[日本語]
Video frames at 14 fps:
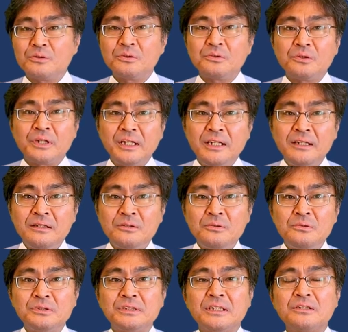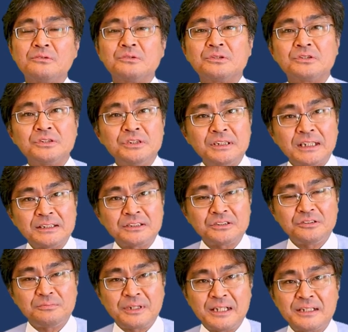この平行線を追加す
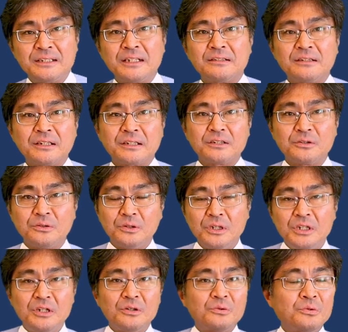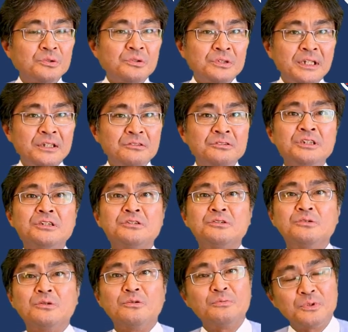る場合なんだけど、この
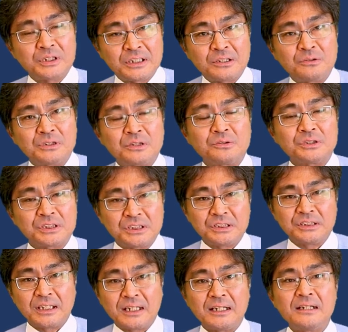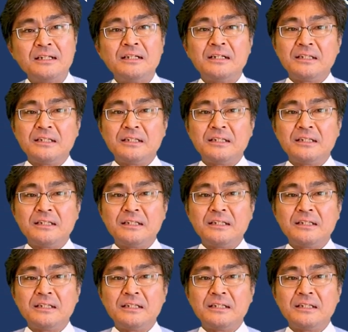テクニックを覚えておいてほしいんだ。